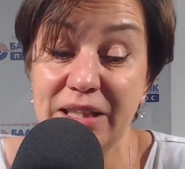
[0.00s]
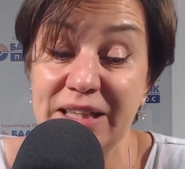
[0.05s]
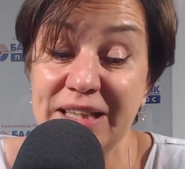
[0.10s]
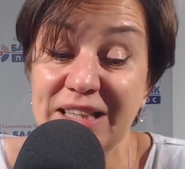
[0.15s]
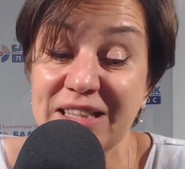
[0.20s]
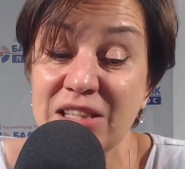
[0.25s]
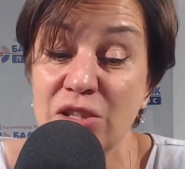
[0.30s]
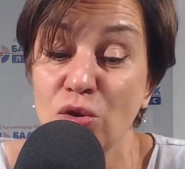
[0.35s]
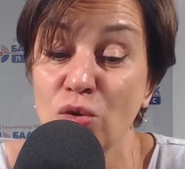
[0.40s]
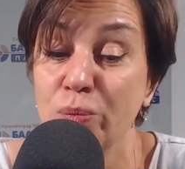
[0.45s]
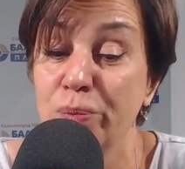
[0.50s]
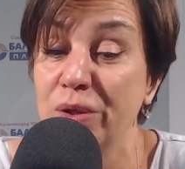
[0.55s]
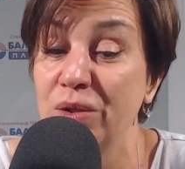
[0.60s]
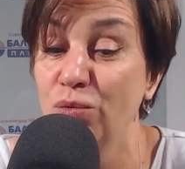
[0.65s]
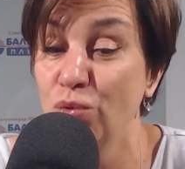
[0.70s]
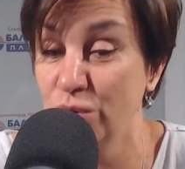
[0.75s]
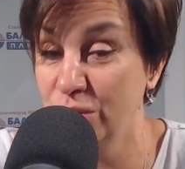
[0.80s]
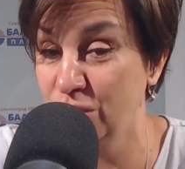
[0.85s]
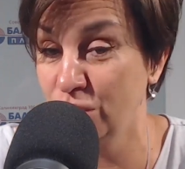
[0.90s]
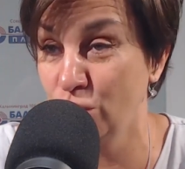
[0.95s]
Если он
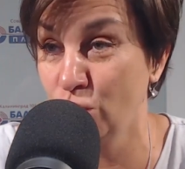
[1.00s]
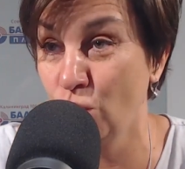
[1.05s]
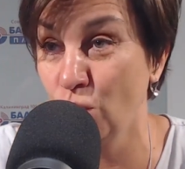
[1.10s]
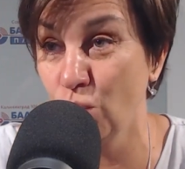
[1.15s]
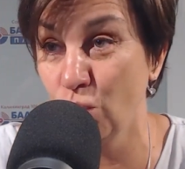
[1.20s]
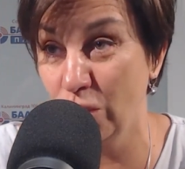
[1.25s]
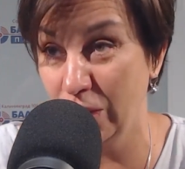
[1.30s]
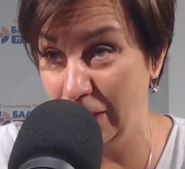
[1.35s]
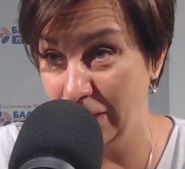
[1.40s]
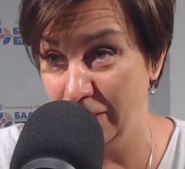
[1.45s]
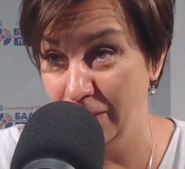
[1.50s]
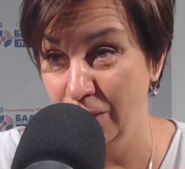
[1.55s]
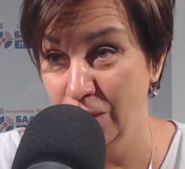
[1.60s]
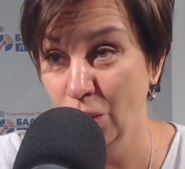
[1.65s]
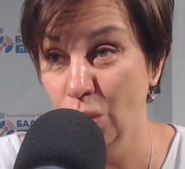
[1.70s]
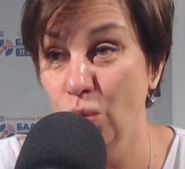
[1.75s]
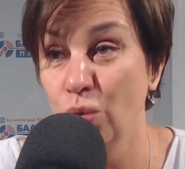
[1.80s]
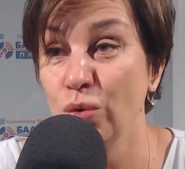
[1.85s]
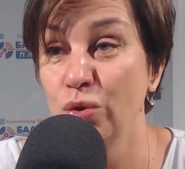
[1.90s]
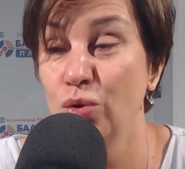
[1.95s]
приводит друга,
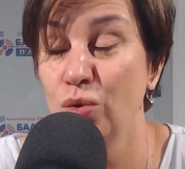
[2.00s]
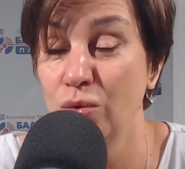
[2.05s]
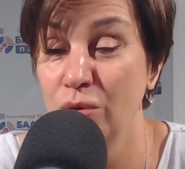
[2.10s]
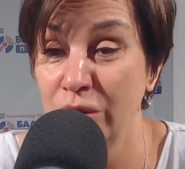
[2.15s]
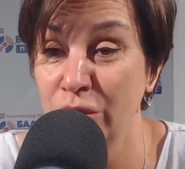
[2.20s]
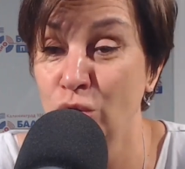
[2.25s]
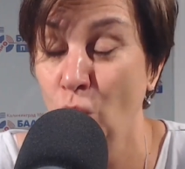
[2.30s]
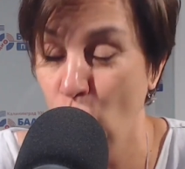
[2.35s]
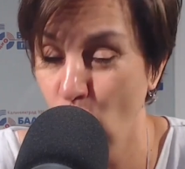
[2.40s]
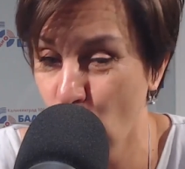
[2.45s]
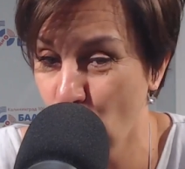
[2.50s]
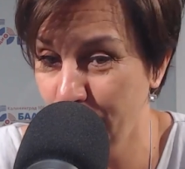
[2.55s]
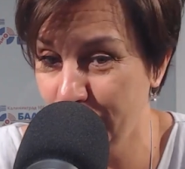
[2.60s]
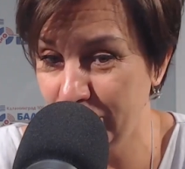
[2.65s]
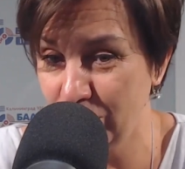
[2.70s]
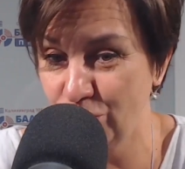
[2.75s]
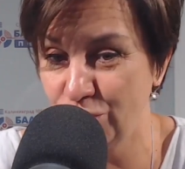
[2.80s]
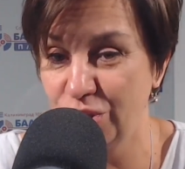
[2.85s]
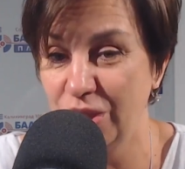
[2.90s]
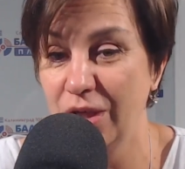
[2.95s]
он и друг
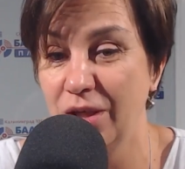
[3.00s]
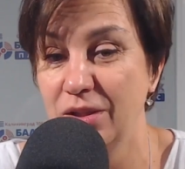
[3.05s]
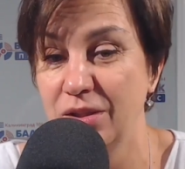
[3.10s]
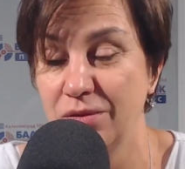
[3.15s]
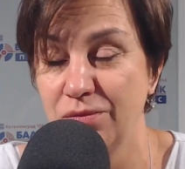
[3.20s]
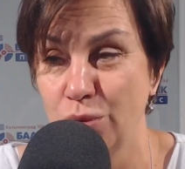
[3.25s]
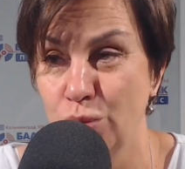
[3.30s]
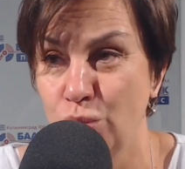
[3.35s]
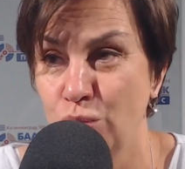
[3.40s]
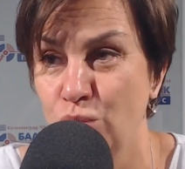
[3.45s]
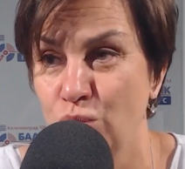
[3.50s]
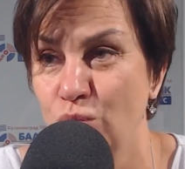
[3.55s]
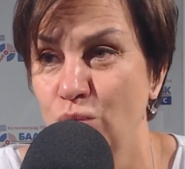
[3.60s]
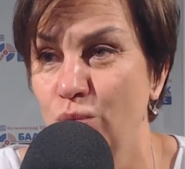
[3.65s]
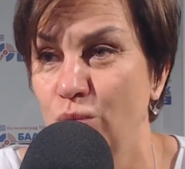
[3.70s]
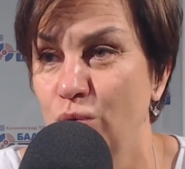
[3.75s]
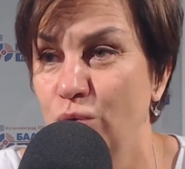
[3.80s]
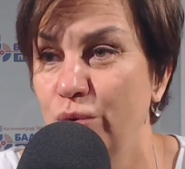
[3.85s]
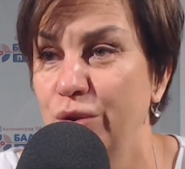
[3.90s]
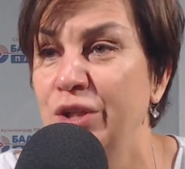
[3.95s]
получает свою
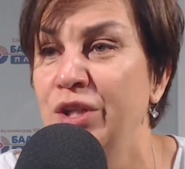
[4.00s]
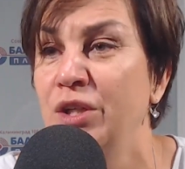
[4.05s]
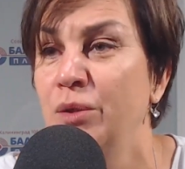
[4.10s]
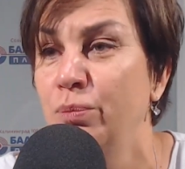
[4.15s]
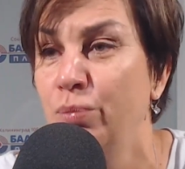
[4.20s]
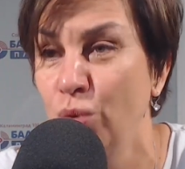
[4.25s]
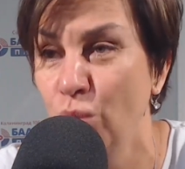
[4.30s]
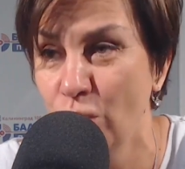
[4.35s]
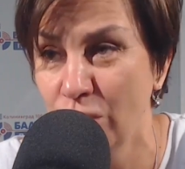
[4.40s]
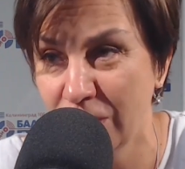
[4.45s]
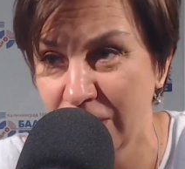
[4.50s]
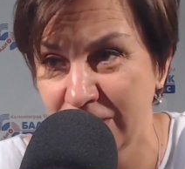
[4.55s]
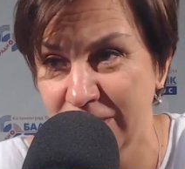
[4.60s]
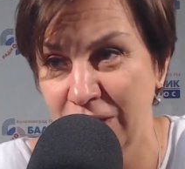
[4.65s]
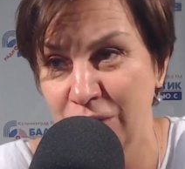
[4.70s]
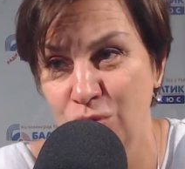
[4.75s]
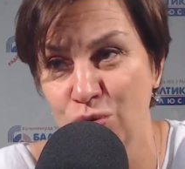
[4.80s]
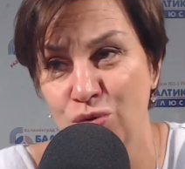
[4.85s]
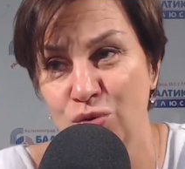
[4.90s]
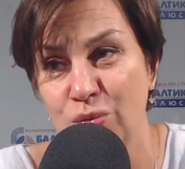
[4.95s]
сумму, и ребенок
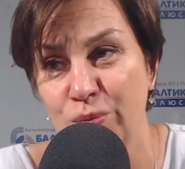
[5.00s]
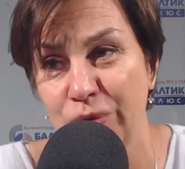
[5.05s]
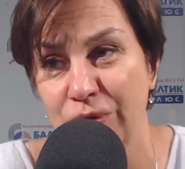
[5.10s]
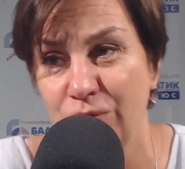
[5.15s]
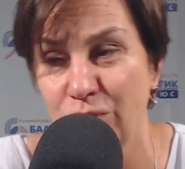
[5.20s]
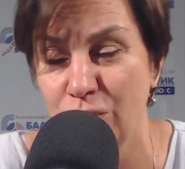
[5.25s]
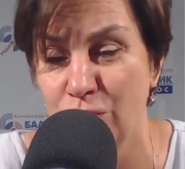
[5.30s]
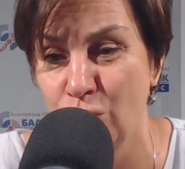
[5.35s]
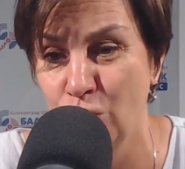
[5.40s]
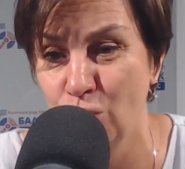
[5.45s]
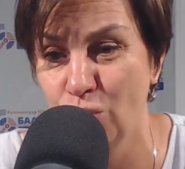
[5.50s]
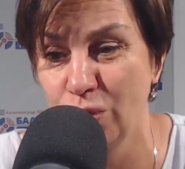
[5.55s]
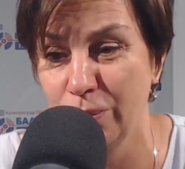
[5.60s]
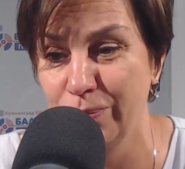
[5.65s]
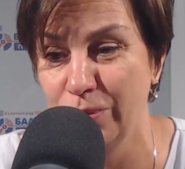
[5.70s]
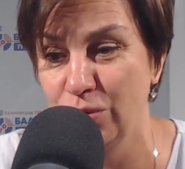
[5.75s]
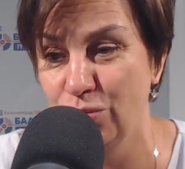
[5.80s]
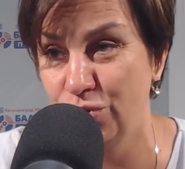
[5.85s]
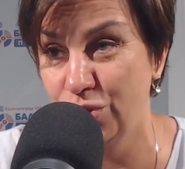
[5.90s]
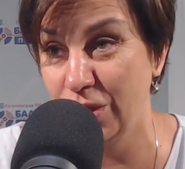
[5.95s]
за то, что привел друга,
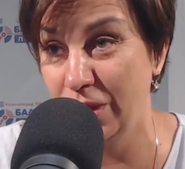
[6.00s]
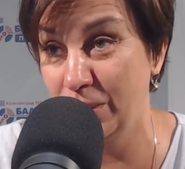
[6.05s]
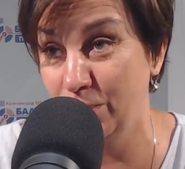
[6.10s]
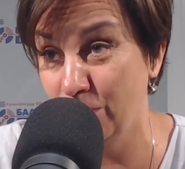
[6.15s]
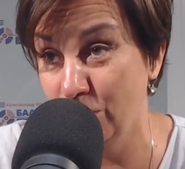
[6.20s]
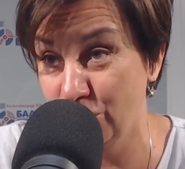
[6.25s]
получает.